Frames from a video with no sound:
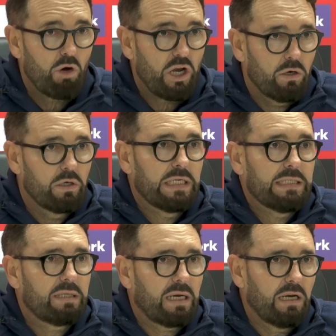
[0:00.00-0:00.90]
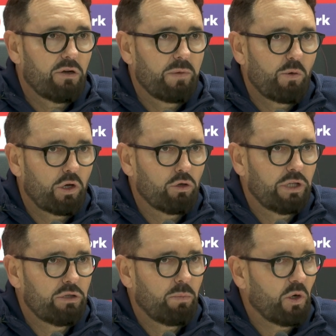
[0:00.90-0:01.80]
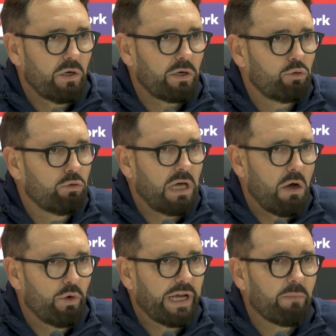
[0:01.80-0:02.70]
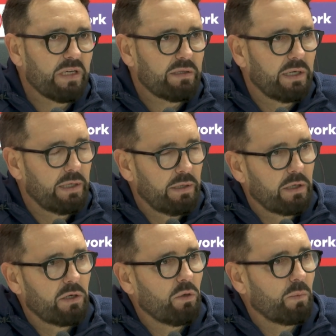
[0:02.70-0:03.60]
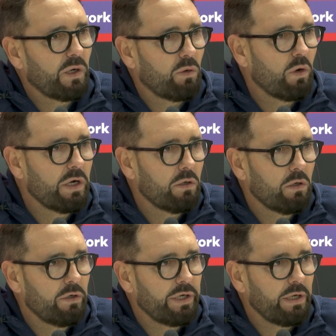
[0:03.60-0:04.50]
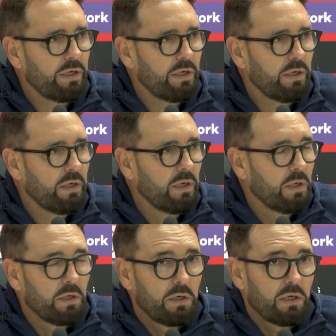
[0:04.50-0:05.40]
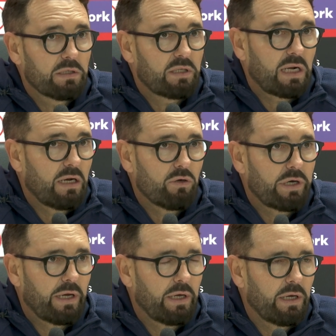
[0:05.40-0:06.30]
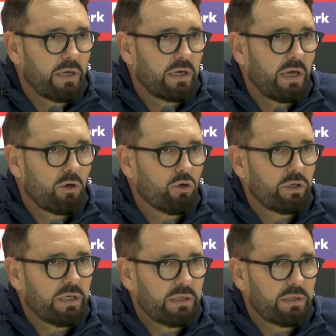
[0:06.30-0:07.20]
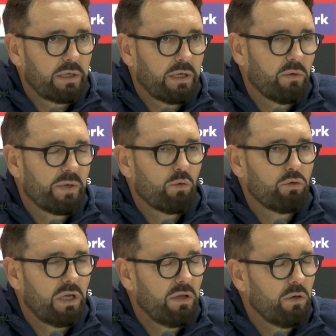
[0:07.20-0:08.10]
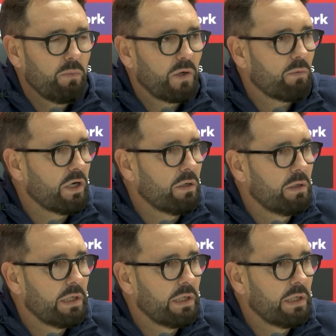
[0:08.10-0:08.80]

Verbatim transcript: Bueno, eh, está claro, me voy contento por el resultado únicamente, eh, no por el juego, ni está claro que, hay cosas que no me han gustado, pero bueno,